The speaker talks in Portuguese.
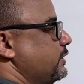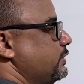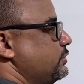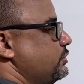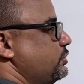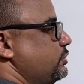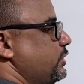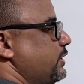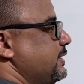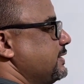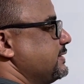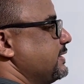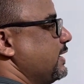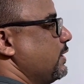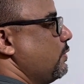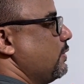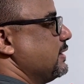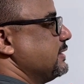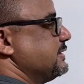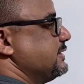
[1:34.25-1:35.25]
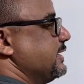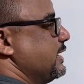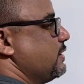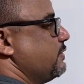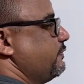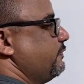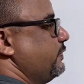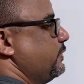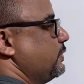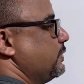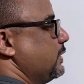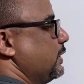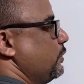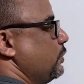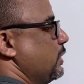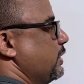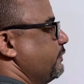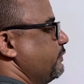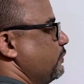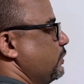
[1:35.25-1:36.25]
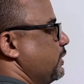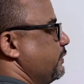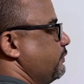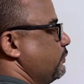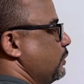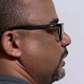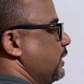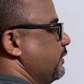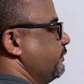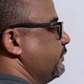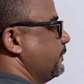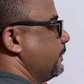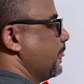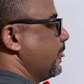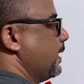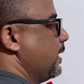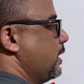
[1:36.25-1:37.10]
x é igual a 0,999.